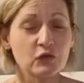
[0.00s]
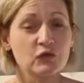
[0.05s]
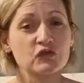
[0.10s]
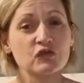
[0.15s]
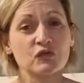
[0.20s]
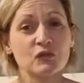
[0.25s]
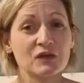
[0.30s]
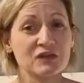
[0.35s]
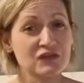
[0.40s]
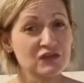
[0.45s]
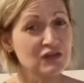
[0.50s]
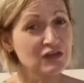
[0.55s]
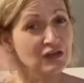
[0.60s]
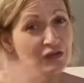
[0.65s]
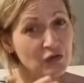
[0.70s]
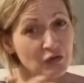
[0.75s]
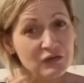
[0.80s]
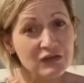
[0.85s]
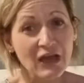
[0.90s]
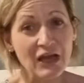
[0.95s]
zgodziła się
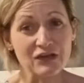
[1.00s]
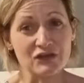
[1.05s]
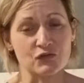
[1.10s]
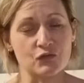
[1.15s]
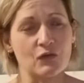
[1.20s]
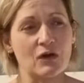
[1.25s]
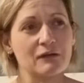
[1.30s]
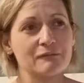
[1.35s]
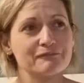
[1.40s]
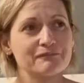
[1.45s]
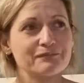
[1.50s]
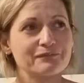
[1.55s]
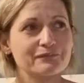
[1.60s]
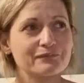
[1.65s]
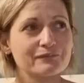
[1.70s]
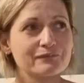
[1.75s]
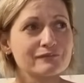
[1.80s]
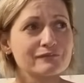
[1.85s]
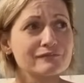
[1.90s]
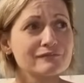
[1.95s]
i odeszła.
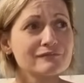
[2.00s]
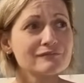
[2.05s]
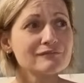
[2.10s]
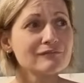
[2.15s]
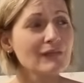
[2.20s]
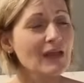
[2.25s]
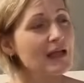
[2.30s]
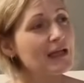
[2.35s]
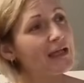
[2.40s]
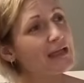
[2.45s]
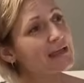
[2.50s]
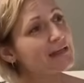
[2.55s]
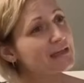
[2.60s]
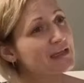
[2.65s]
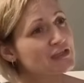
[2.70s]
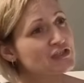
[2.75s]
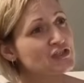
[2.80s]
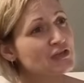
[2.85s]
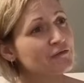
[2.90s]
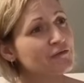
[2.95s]

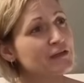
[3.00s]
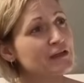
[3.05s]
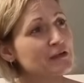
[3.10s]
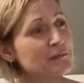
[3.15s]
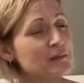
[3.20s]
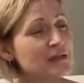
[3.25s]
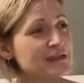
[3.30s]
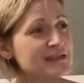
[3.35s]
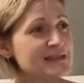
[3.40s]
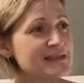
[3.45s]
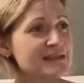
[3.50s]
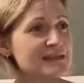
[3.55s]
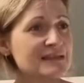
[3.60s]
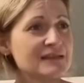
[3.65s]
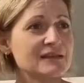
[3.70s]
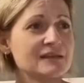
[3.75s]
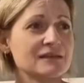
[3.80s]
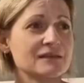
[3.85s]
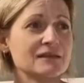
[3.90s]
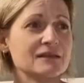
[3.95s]
Nasza firma
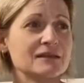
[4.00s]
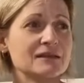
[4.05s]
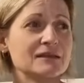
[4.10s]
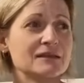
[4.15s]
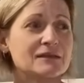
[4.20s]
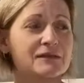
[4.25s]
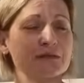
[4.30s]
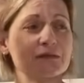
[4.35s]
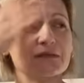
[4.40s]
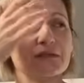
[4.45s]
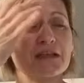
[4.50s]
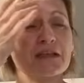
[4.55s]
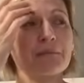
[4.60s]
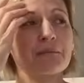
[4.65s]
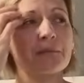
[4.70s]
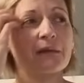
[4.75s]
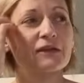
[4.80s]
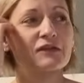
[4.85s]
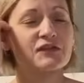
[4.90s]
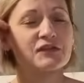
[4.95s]
niestety e, nie
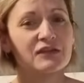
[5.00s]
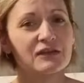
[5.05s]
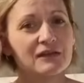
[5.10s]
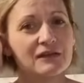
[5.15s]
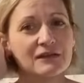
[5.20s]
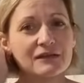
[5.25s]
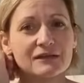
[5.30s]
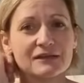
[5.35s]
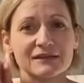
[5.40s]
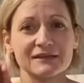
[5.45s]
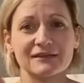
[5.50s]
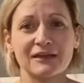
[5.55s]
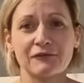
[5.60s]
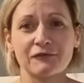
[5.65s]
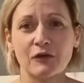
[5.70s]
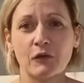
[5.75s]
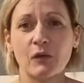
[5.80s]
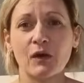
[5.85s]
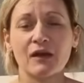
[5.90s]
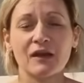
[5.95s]
będzie e,
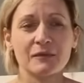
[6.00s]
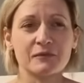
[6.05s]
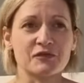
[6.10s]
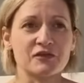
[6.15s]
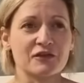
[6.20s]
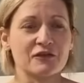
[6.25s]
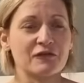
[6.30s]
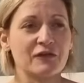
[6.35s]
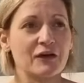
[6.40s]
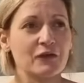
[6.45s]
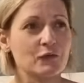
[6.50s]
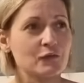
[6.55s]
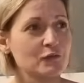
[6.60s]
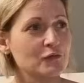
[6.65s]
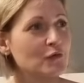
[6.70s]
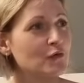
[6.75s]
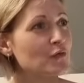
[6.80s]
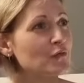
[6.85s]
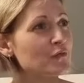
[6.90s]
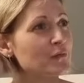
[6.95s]
dawała lepszych
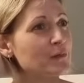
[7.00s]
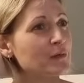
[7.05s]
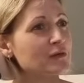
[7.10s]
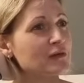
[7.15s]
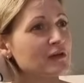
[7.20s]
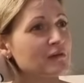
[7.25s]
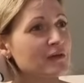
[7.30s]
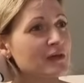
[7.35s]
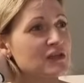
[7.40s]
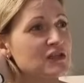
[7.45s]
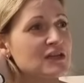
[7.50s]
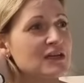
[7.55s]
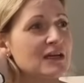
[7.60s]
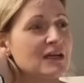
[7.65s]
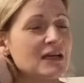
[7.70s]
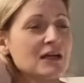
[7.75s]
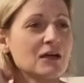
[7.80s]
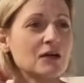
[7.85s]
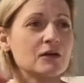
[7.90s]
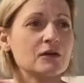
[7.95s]
warunków, ponieważ
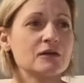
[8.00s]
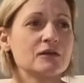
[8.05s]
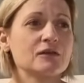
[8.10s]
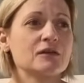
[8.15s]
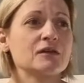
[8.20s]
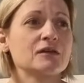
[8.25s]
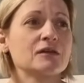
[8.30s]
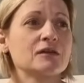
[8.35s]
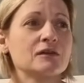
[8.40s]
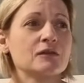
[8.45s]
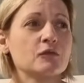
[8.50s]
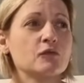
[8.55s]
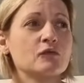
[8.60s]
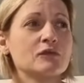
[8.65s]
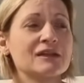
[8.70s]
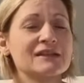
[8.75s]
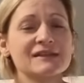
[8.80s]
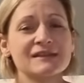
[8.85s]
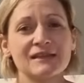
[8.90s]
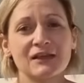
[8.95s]
e,
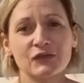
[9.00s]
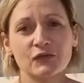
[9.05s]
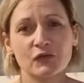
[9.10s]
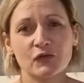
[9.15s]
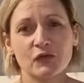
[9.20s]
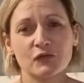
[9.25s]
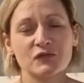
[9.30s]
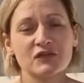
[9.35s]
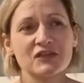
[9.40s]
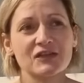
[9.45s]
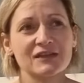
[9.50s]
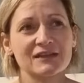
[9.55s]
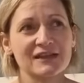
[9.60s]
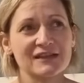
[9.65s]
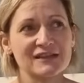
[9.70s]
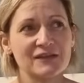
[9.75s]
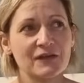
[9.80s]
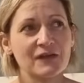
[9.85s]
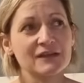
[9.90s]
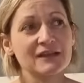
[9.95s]
u nas znajdują się
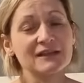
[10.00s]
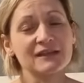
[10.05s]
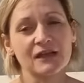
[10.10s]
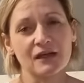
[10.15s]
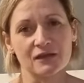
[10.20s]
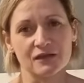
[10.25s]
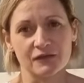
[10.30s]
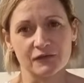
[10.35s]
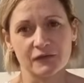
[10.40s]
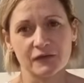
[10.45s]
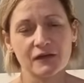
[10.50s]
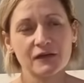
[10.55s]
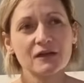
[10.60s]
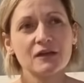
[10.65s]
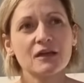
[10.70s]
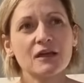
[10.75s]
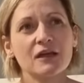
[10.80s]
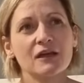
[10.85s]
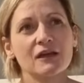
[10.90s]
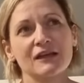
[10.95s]
tak zwane taryfy
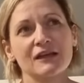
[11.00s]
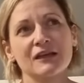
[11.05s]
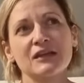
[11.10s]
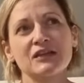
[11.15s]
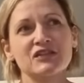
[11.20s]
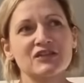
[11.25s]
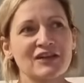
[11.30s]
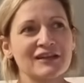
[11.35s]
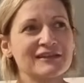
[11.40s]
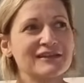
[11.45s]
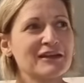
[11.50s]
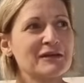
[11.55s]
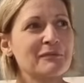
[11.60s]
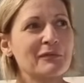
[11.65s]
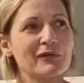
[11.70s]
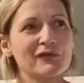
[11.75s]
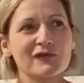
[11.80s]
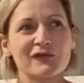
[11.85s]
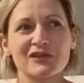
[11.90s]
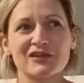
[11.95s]
i
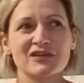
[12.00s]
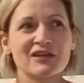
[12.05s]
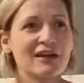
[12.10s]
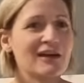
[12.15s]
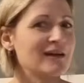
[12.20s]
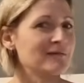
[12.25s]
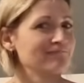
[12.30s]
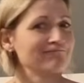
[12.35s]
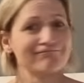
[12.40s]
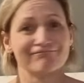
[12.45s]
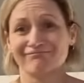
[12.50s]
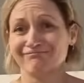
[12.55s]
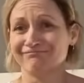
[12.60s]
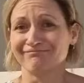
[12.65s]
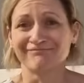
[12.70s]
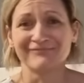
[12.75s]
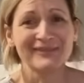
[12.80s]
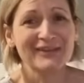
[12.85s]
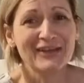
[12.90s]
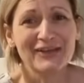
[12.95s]
żadnych podwyżek
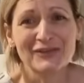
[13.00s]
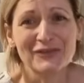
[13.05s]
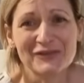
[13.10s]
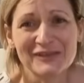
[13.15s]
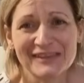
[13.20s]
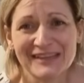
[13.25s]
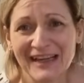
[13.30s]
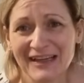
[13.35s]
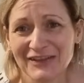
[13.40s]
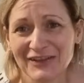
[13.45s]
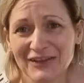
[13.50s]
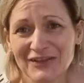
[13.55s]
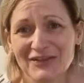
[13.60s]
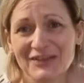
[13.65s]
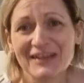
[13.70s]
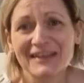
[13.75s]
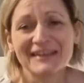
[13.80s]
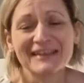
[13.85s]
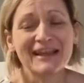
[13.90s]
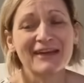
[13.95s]
nie
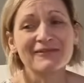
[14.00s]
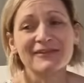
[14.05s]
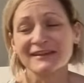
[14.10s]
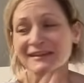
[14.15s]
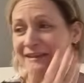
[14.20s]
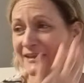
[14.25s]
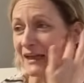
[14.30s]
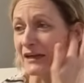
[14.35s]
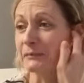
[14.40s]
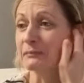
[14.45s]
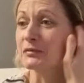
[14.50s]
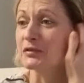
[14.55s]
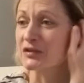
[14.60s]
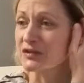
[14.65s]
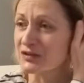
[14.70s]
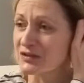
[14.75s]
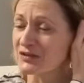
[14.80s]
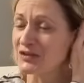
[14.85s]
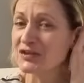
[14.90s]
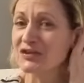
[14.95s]
dostaniesz, nawet jak
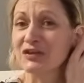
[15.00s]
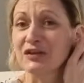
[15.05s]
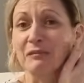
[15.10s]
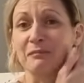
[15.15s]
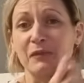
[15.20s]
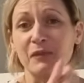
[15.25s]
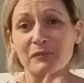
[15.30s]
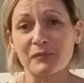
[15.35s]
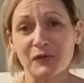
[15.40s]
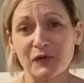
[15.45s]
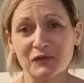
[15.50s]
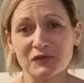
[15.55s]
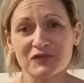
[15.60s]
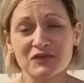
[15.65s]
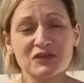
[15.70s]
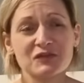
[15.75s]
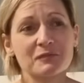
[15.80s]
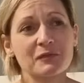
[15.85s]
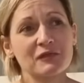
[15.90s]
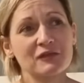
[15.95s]
przyjdziesz i
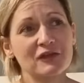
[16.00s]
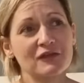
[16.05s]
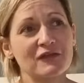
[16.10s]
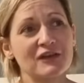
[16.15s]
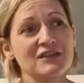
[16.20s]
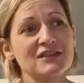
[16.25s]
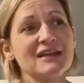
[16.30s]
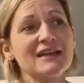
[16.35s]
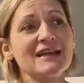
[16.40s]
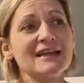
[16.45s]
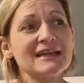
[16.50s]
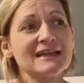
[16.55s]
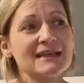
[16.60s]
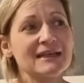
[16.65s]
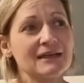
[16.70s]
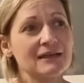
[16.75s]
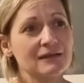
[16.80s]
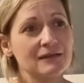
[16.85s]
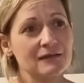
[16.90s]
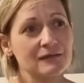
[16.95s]
poprosisz, ponieważ
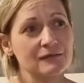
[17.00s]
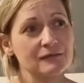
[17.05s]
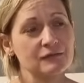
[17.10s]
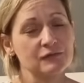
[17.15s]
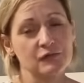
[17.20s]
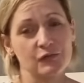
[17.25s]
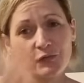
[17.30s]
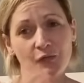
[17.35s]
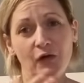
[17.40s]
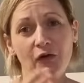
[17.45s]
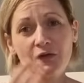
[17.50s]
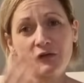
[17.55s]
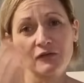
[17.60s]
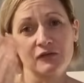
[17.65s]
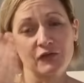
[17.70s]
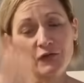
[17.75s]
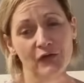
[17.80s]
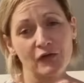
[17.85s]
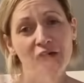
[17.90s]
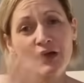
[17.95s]

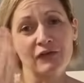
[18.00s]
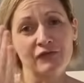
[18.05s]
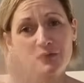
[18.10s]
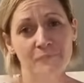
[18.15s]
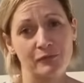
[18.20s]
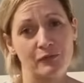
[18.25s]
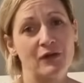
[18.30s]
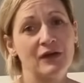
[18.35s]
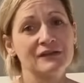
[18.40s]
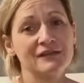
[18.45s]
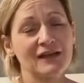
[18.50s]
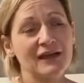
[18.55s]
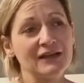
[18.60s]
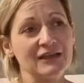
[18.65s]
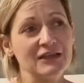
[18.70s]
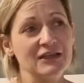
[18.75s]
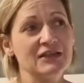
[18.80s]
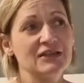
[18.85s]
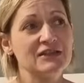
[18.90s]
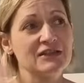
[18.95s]
Twoja
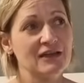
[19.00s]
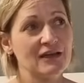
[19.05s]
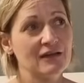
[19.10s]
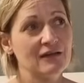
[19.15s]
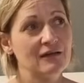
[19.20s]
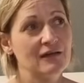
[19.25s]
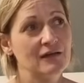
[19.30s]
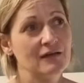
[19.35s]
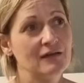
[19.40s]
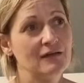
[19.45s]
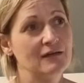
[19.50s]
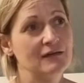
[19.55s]
wypłata idzie